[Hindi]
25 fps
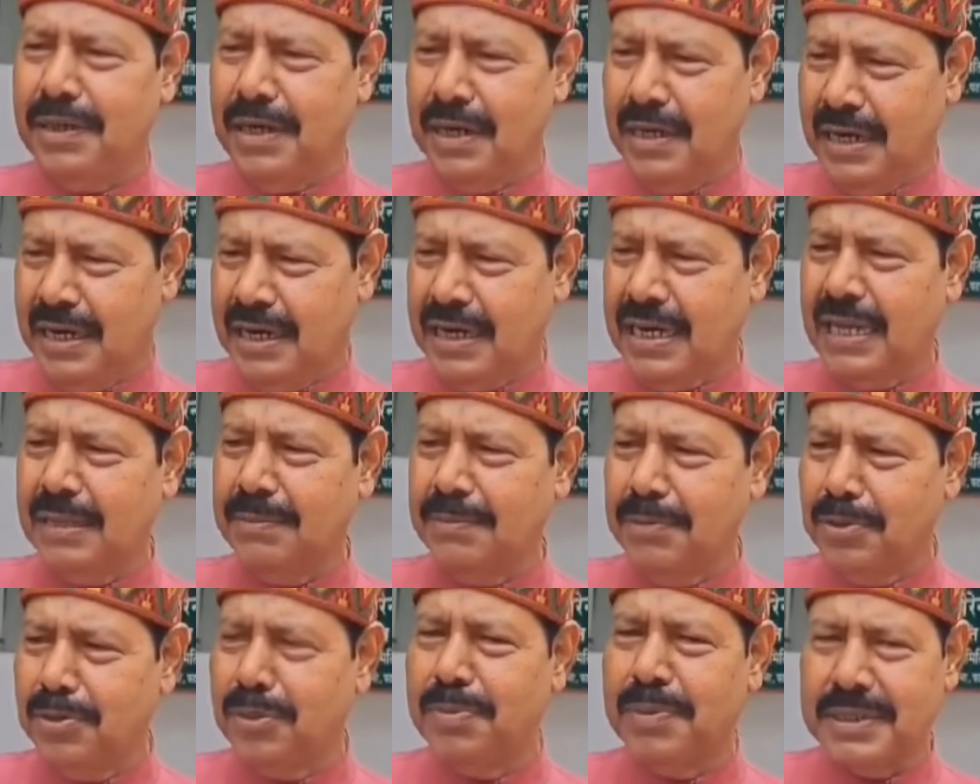हर आदमी
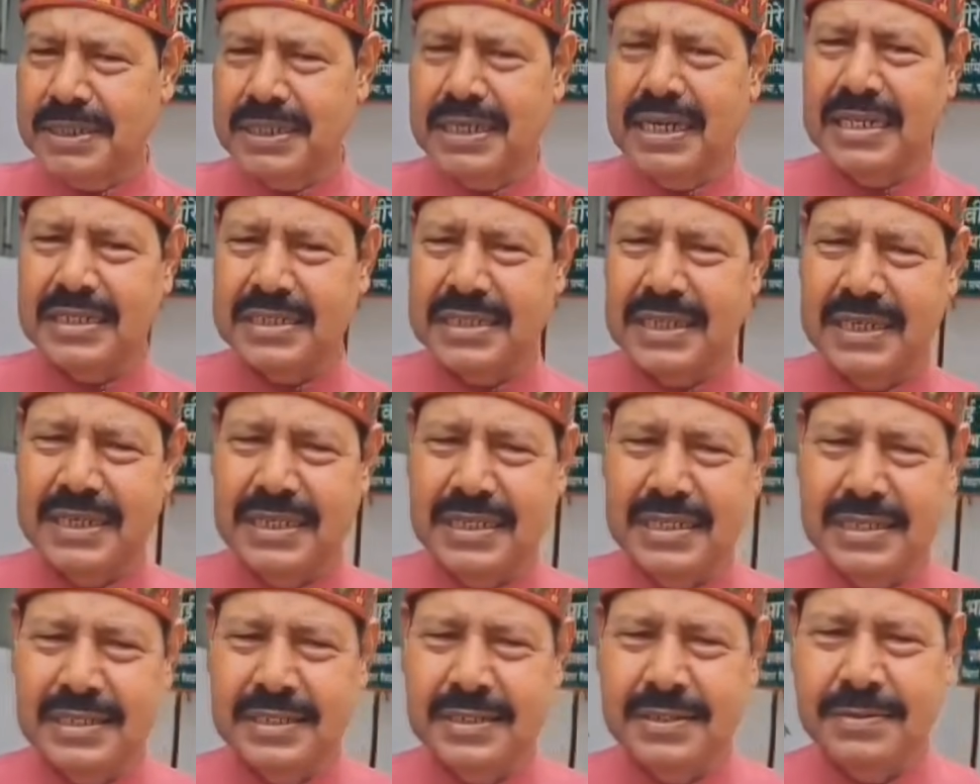को बचना चाहिए
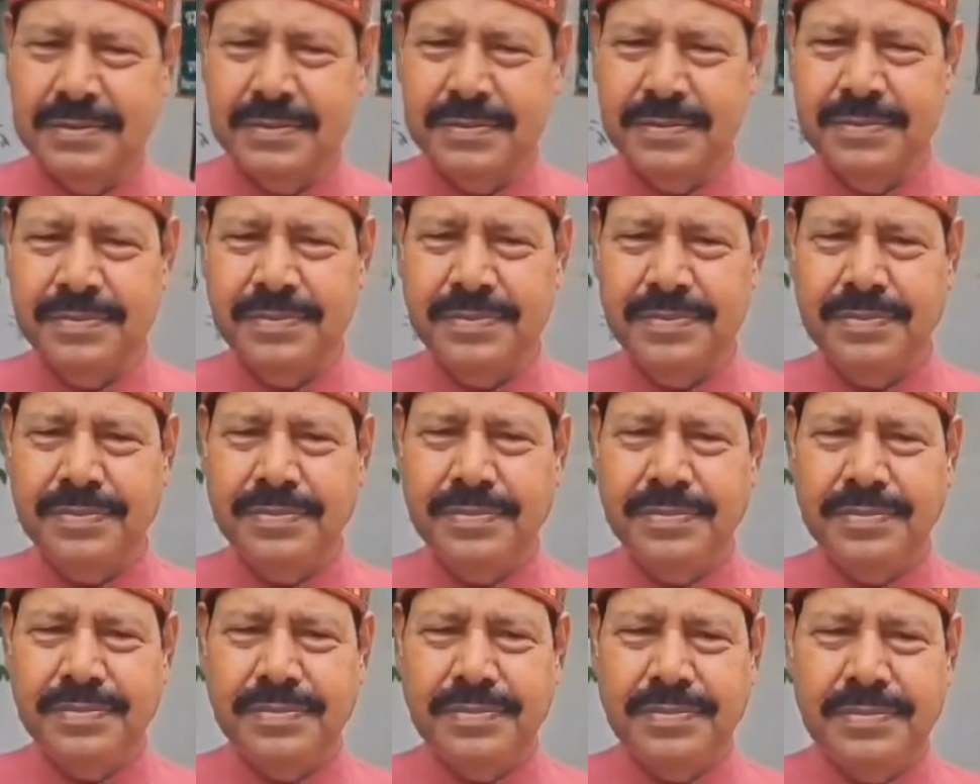बिहार सरकार ने
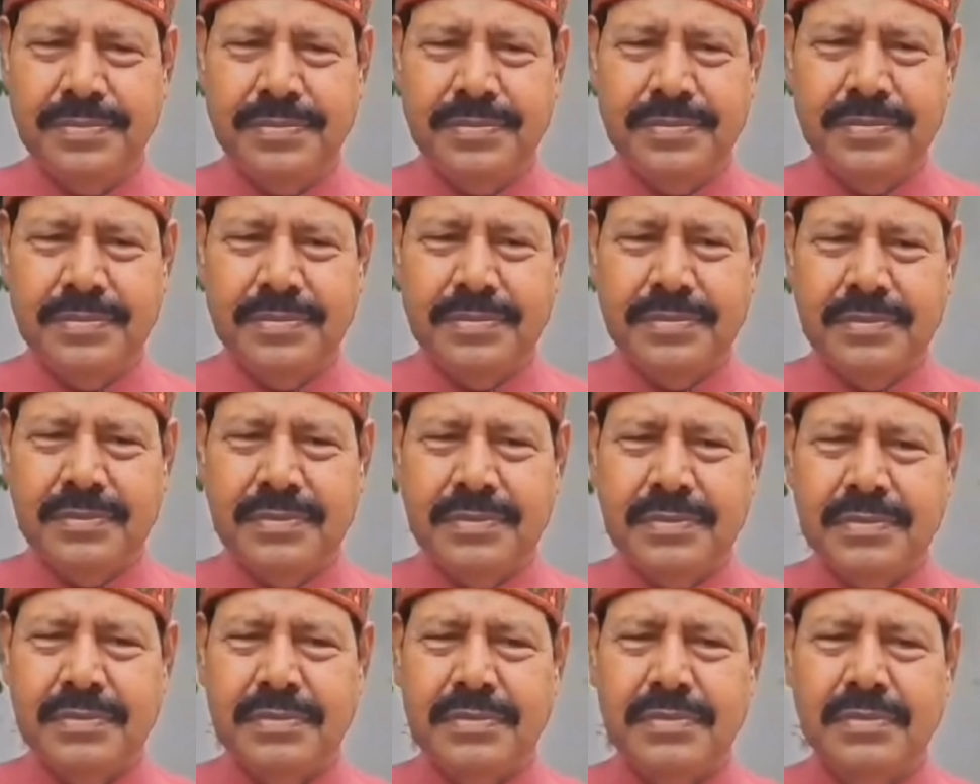आवंटन किया है तो
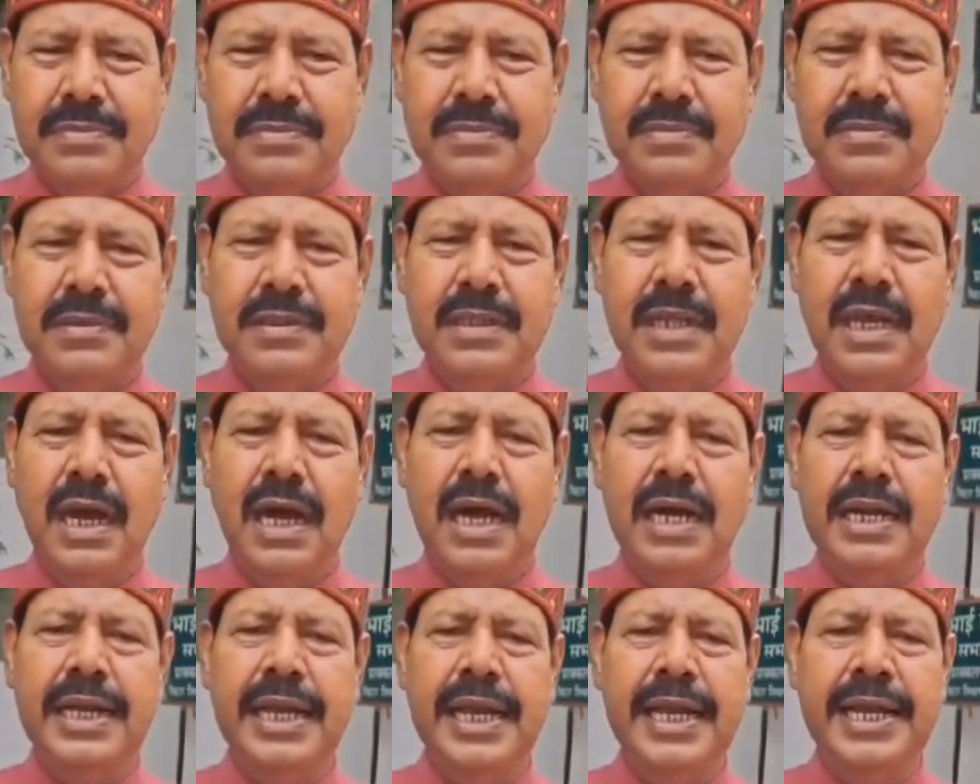नीतीश कुमार का तो
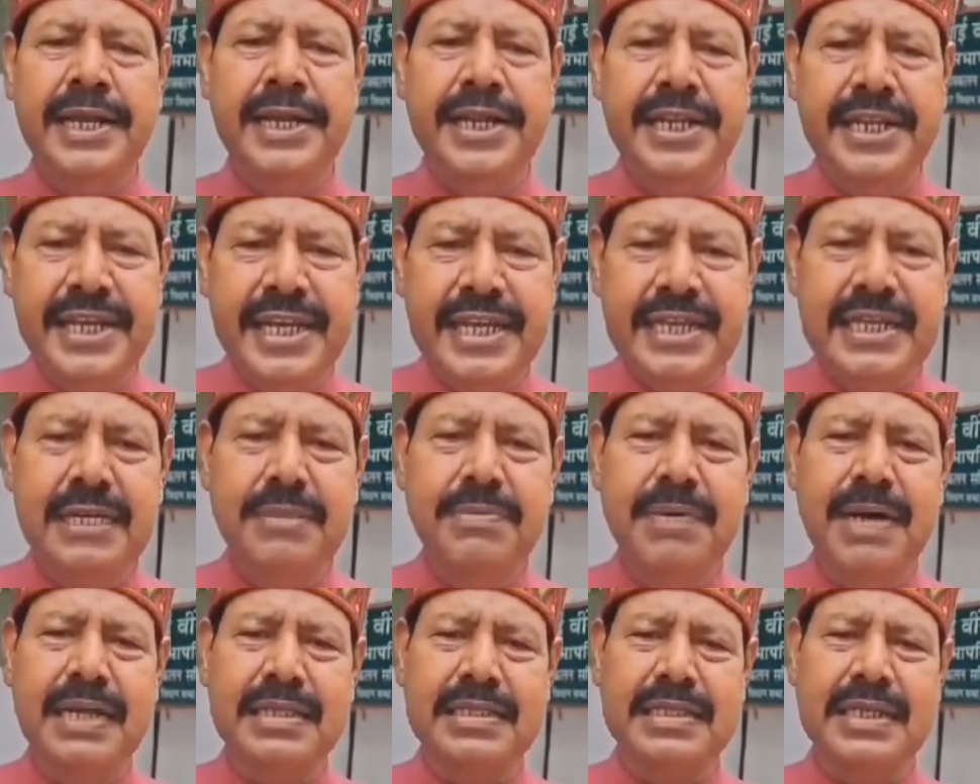अरे एनडीए की
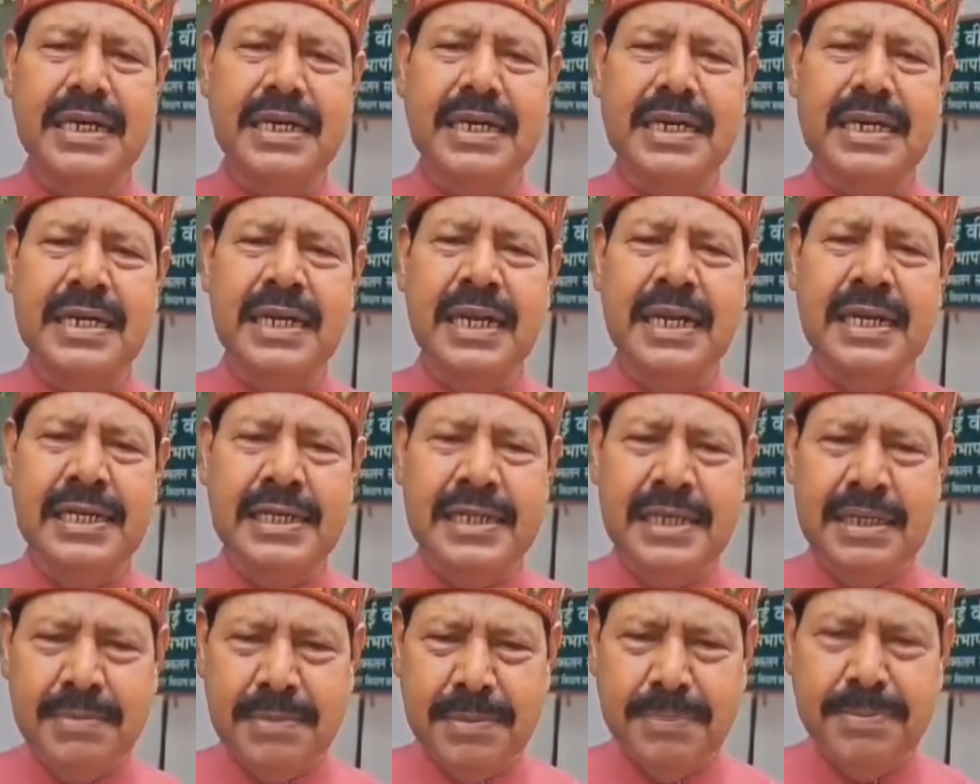बात कर रहे हैं
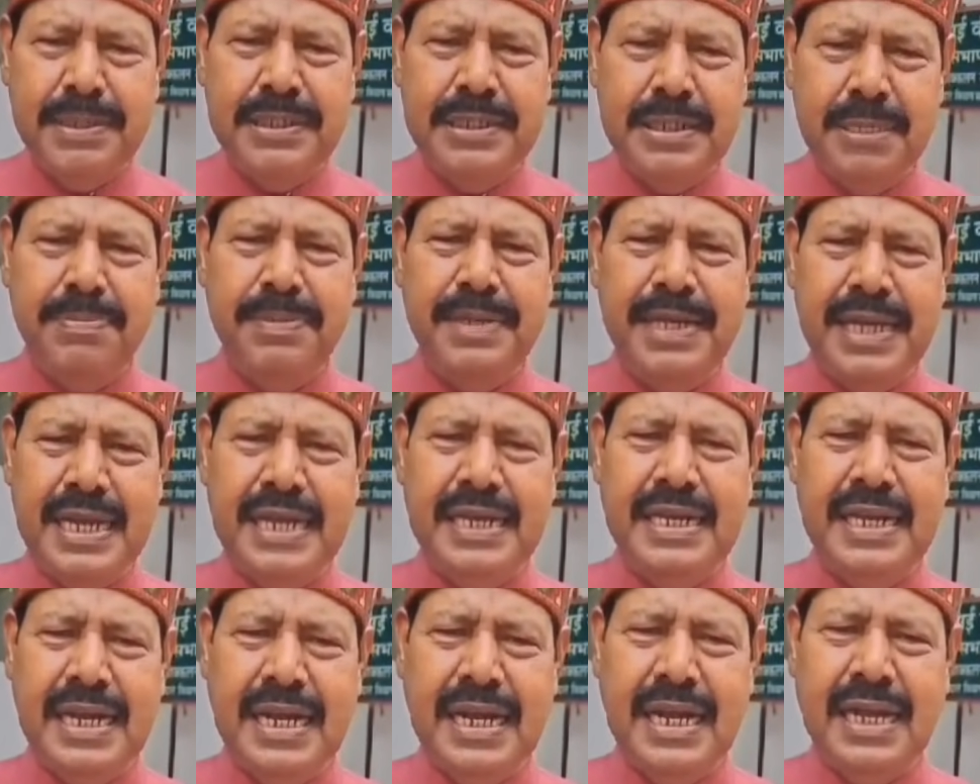एनडीए में बीजेपी है
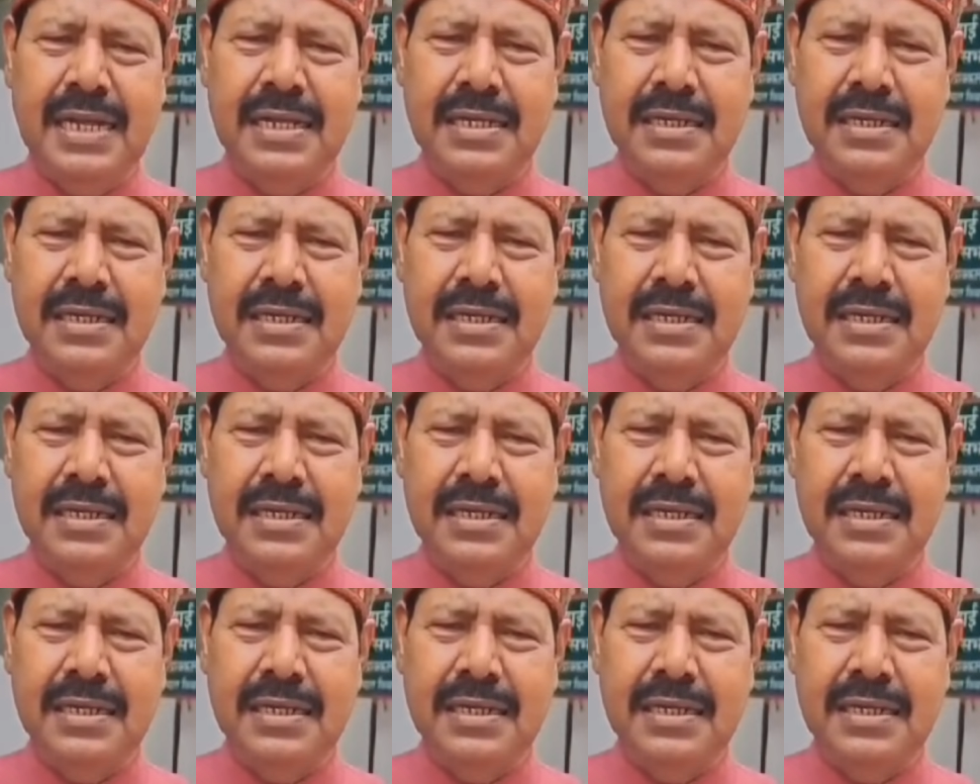ना